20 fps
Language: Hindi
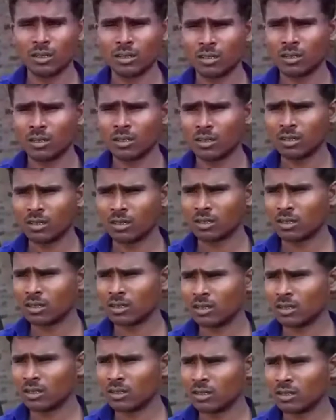तो
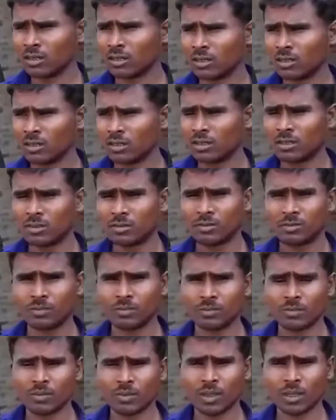बॉडी
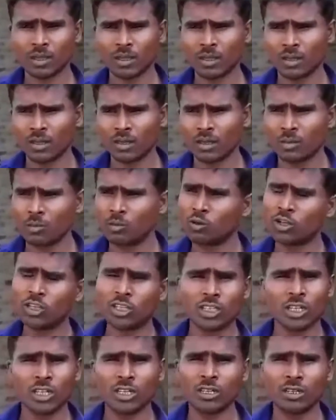अभी कहाँ है बॉडी
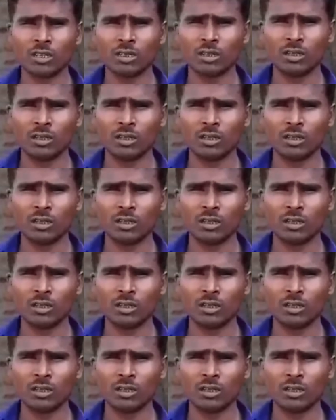चली गई